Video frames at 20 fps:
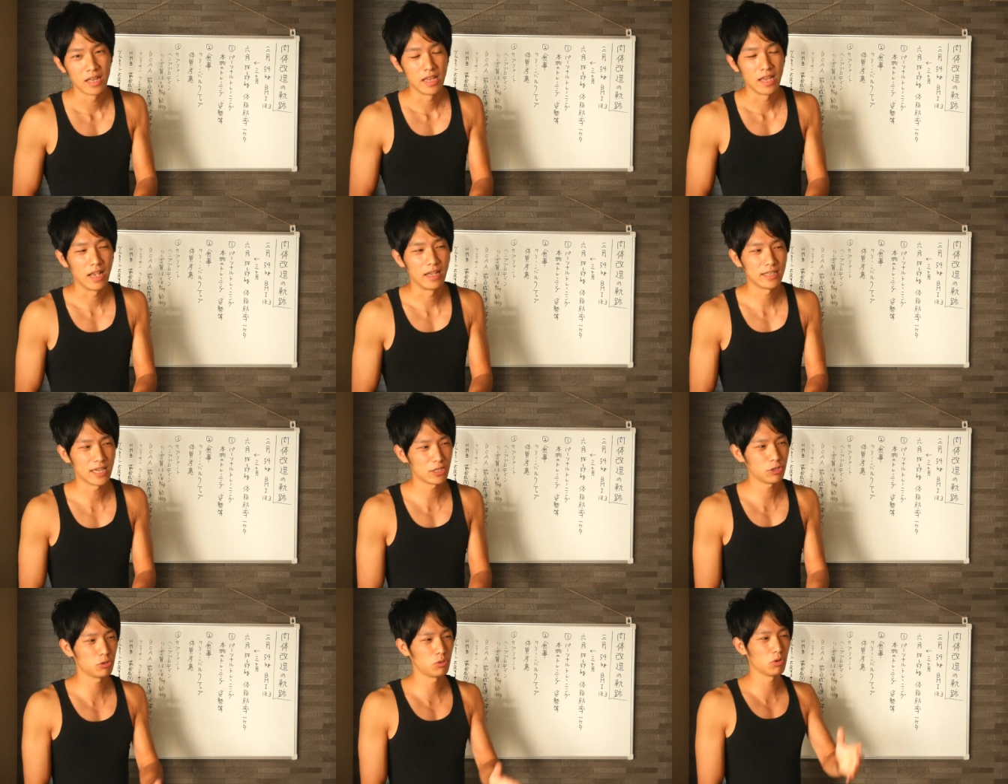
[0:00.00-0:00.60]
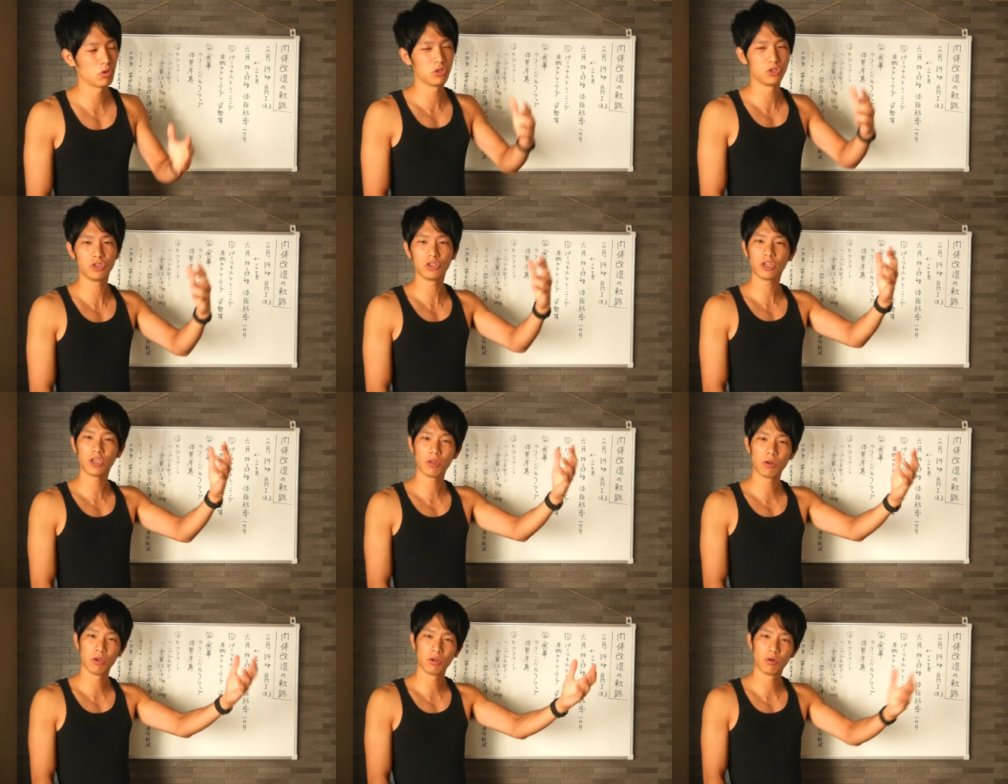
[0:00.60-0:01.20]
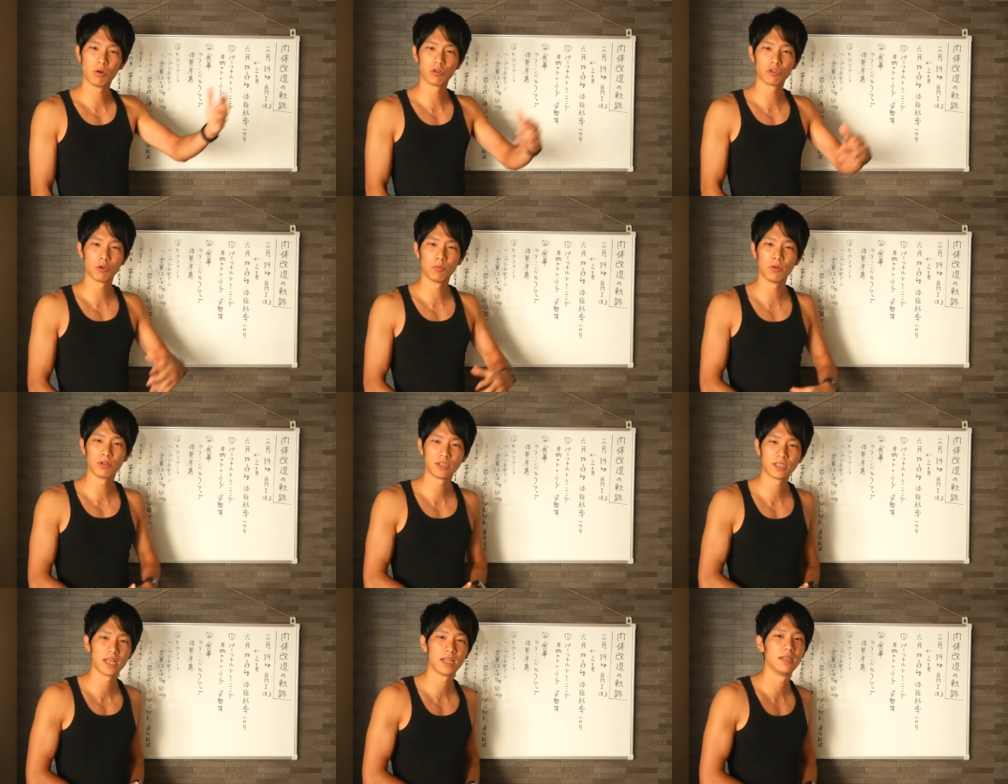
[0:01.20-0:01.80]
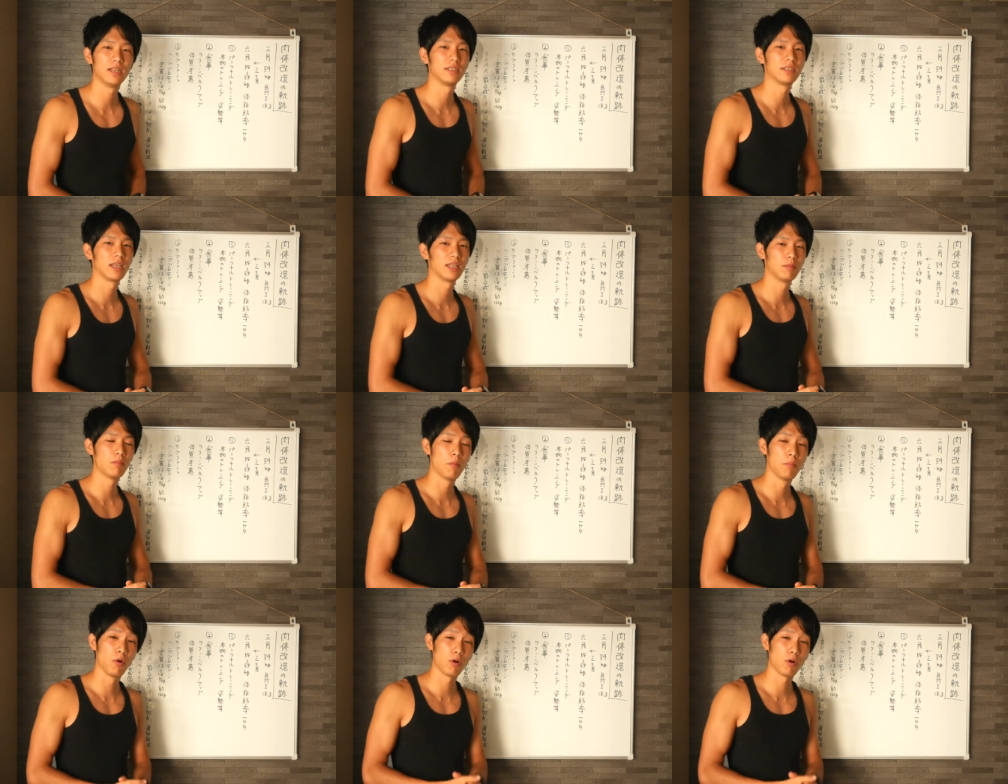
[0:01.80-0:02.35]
えー、最初60キロ行こうと思ってたんですけども、